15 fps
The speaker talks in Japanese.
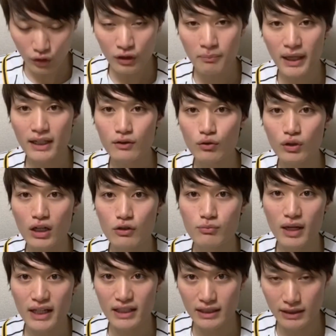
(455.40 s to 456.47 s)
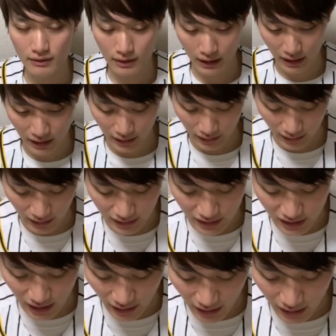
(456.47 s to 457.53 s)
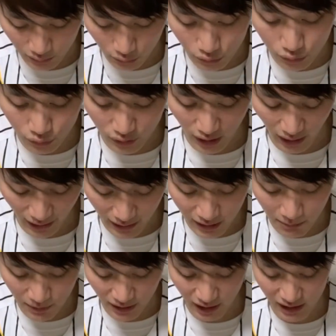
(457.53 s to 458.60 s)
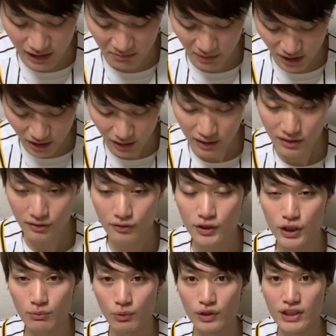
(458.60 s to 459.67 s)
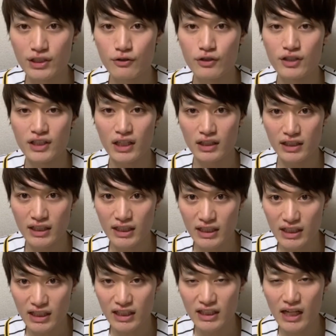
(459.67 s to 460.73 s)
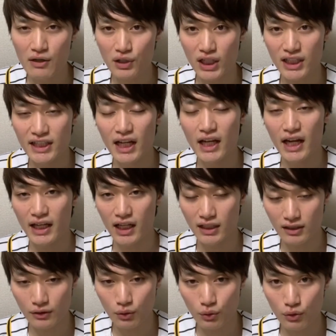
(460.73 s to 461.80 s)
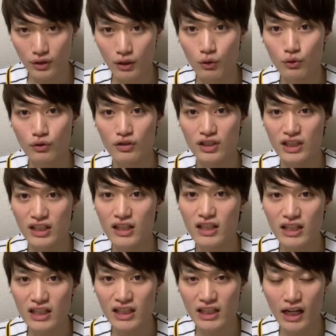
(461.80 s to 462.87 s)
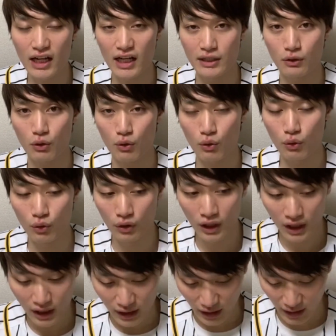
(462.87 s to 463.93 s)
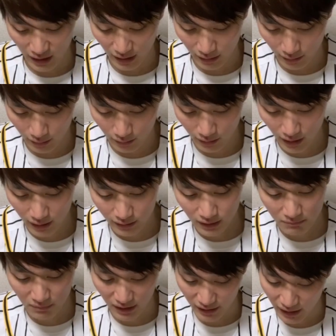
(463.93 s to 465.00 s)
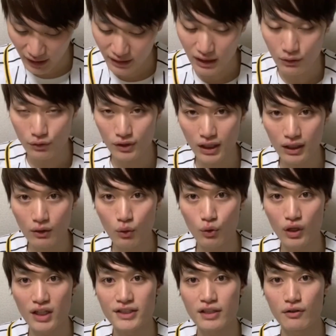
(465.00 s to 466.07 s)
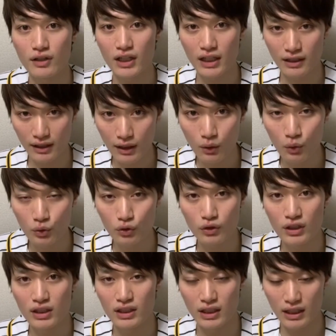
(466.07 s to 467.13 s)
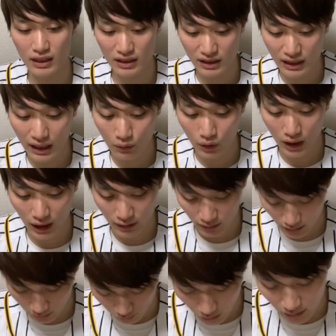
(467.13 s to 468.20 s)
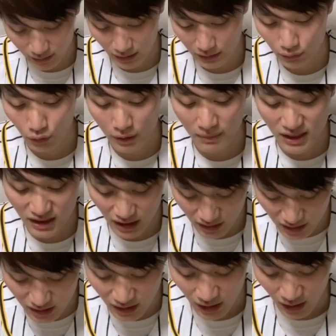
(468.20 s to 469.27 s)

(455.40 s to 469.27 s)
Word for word: 当にバントがうまい、えー、感じだなというふうには改めて感じましたね。スクイズも一塁線ギリギリ切れるか切れないかってところで、本当にギリギリ切れないところを、えー、狙っ、まあ、狙ったというか、転がしてくれたんでね、本当にいってんをか、あの、簡単に取れましたし、